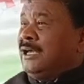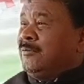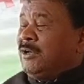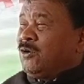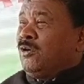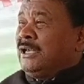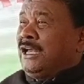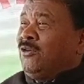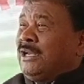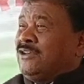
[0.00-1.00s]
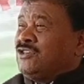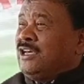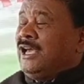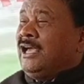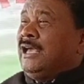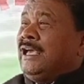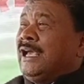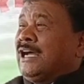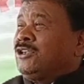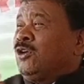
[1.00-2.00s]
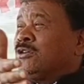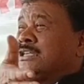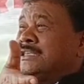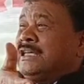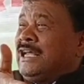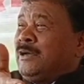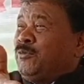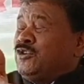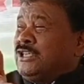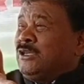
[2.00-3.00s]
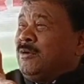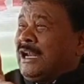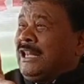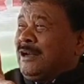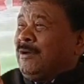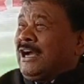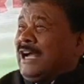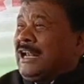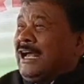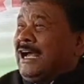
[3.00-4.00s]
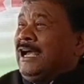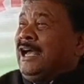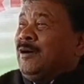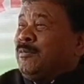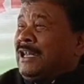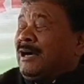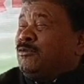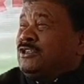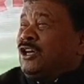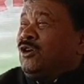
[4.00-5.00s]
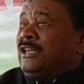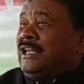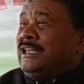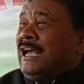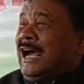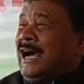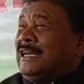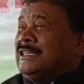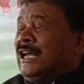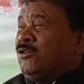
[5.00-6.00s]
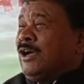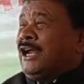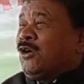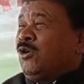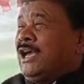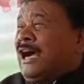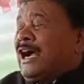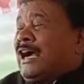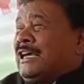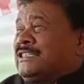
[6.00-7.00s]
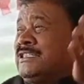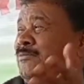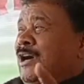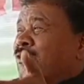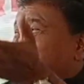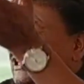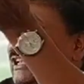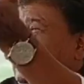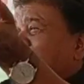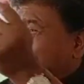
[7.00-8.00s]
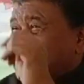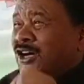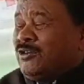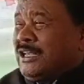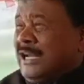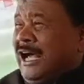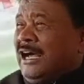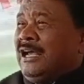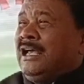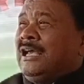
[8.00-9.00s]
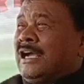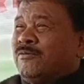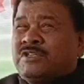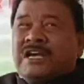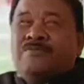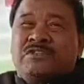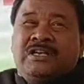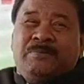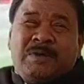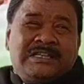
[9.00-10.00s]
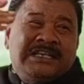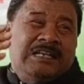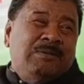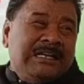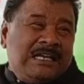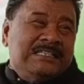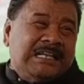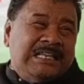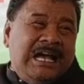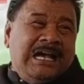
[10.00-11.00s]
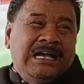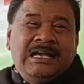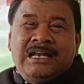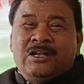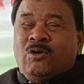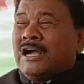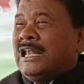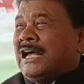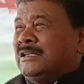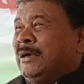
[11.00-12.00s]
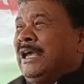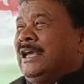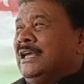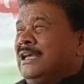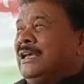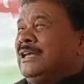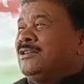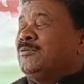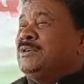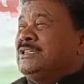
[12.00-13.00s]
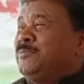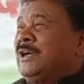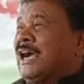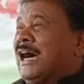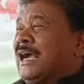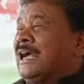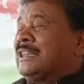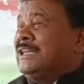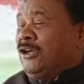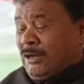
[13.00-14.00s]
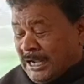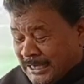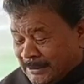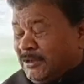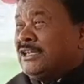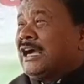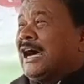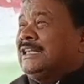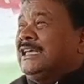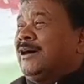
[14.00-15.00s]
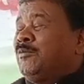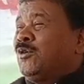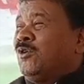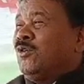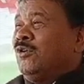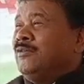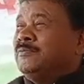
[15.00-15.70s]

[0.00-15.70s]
बिल्कुल नहीं होना चाहिए यहाँ तो एगो संजय जी तुम्हारा लड़बे कर रहा है पलामू से को दे दिया है हरिजन अरे कोई यहाँ का घासी चमार को दे देता तो अच्छा होता ना कम से कम प्रतिनिधि बन के जाता लोकल आदमी तो बीजेपी का कथनी और करनी भी दिखा दी आप लोगों को